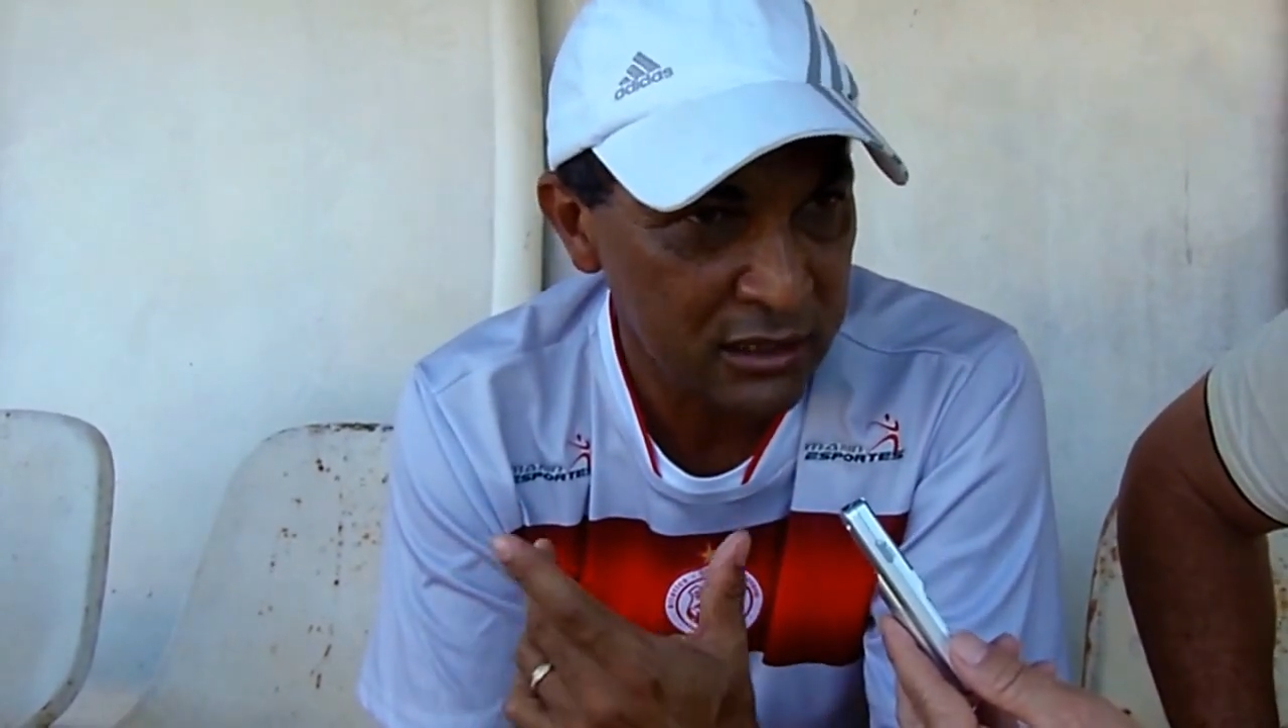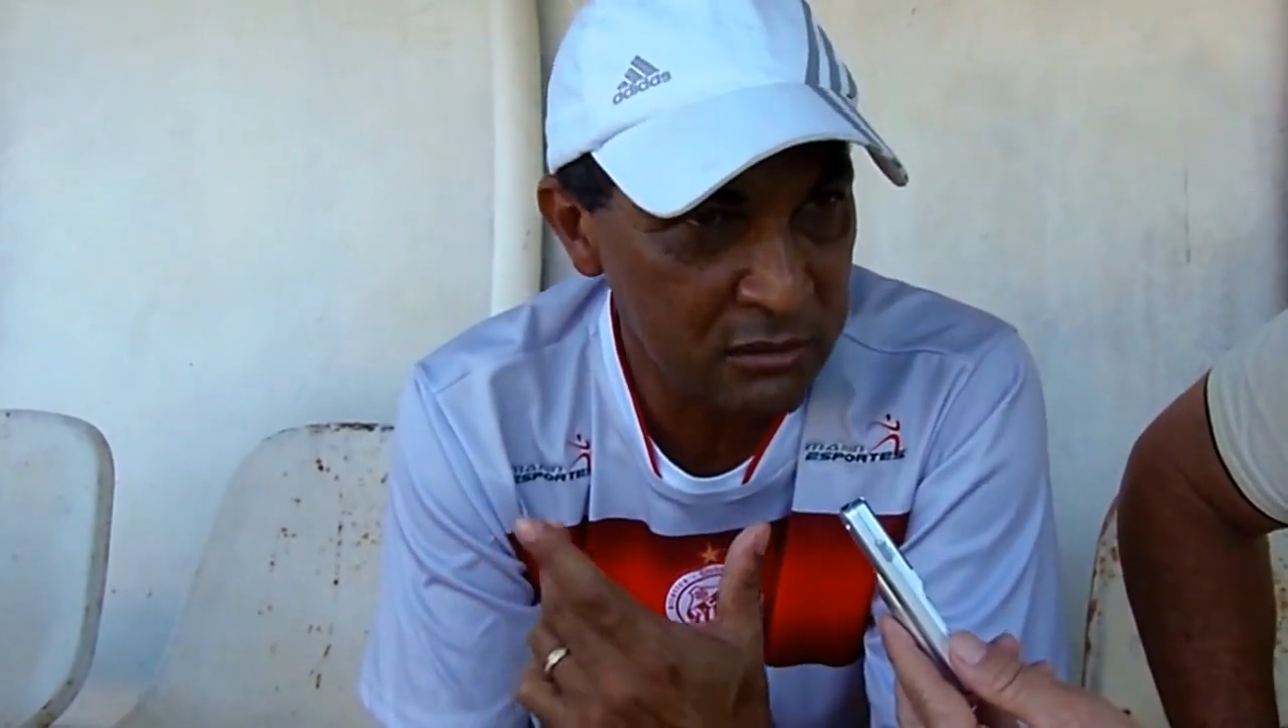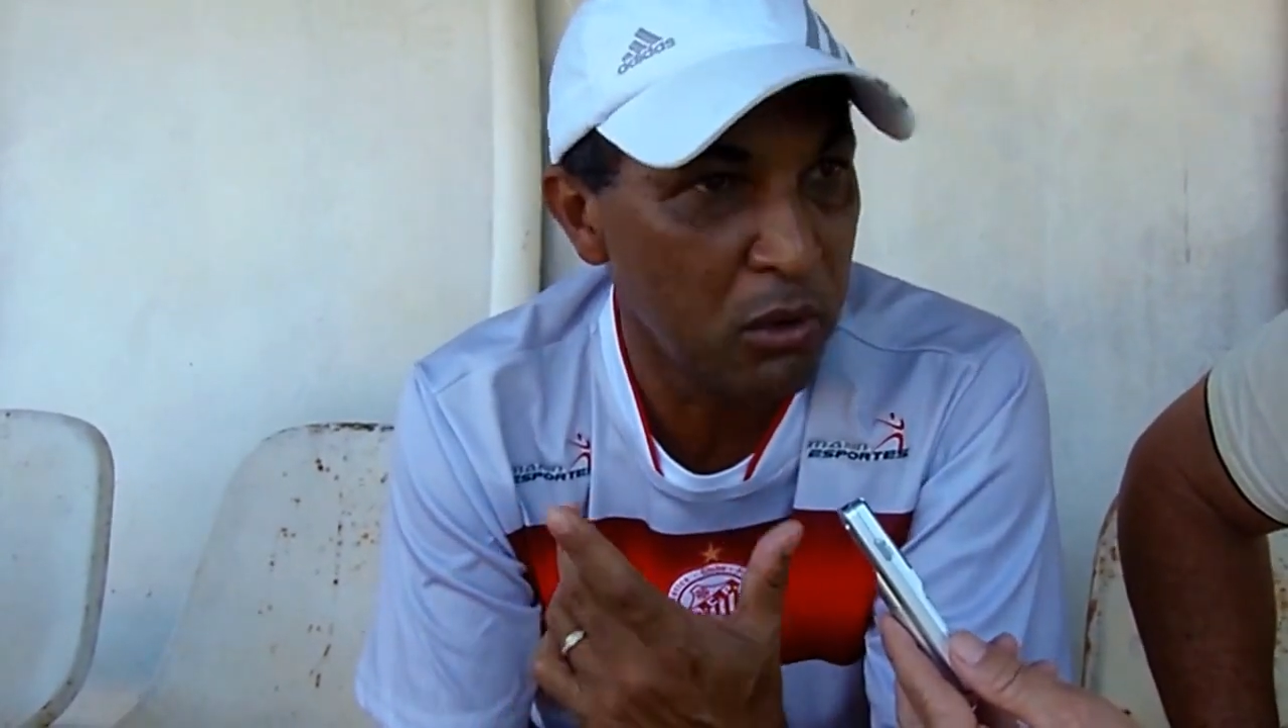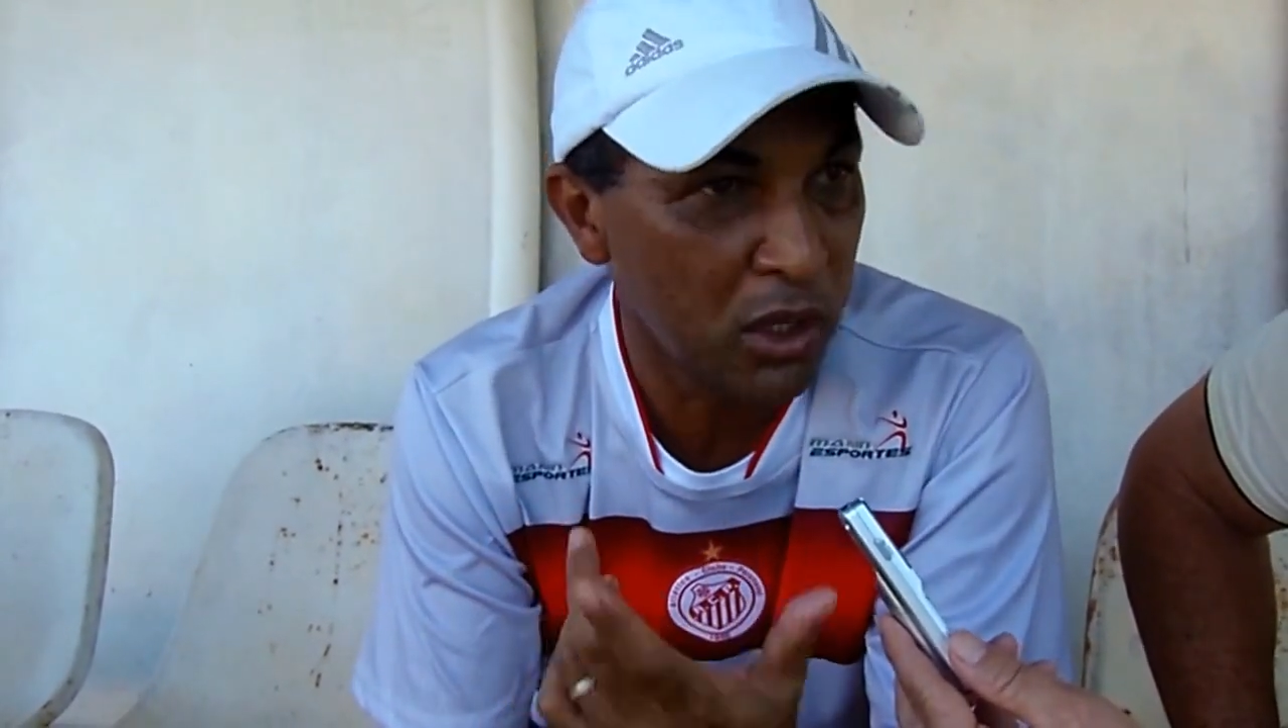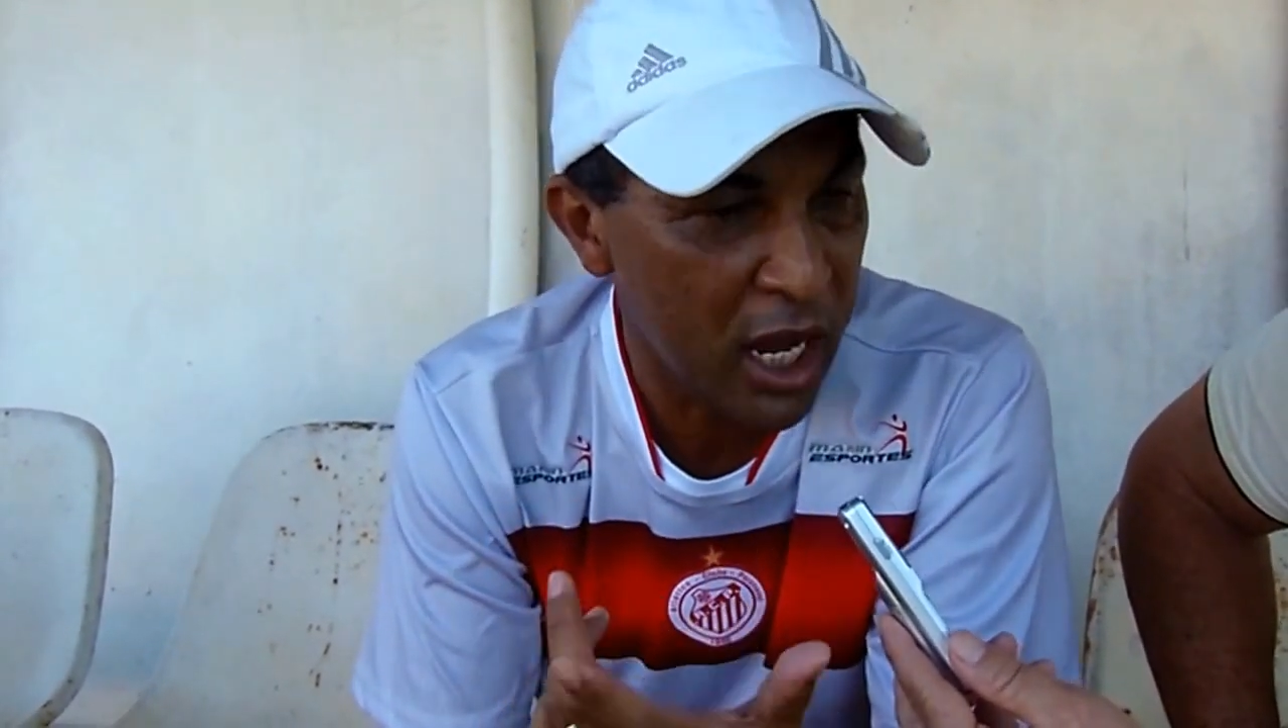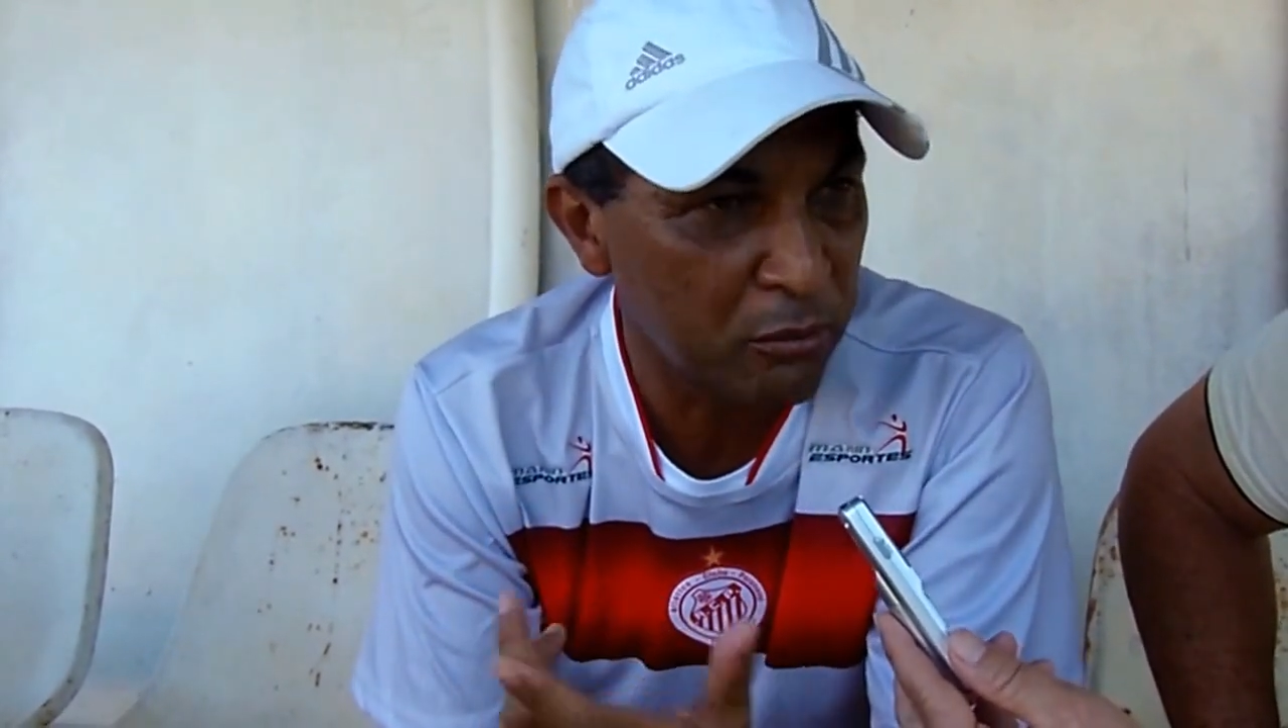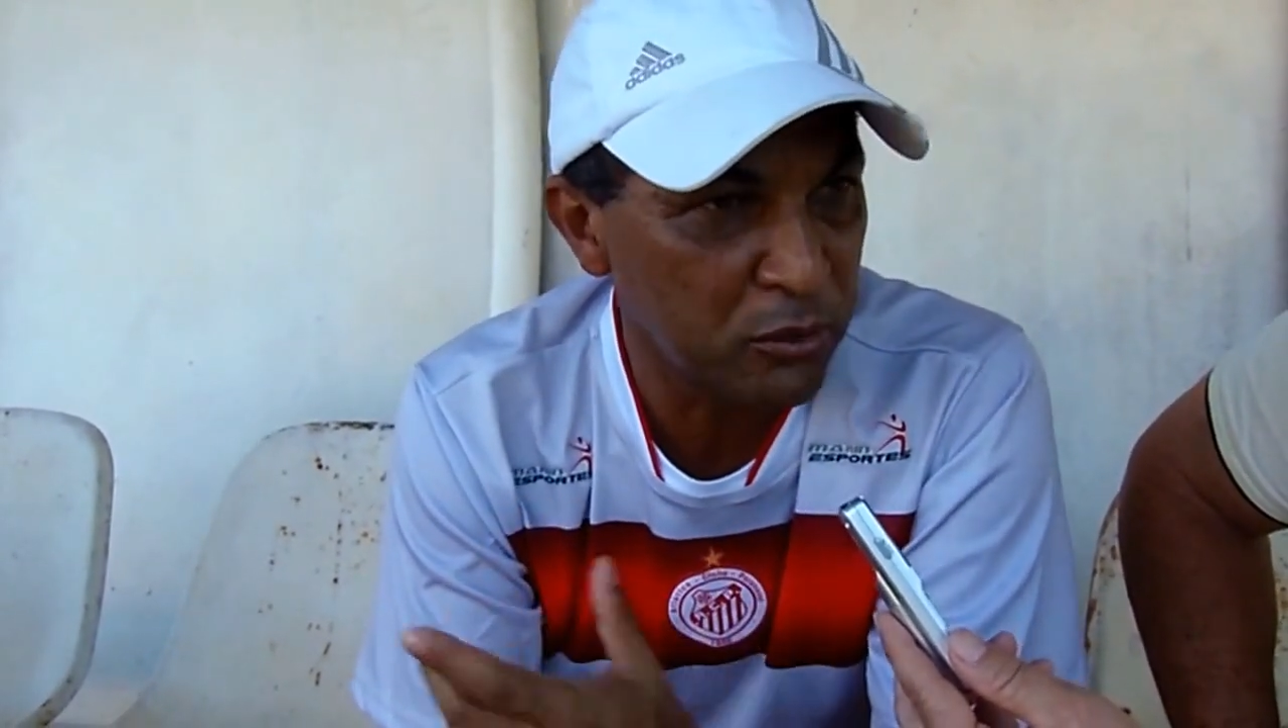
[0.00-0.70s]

de moral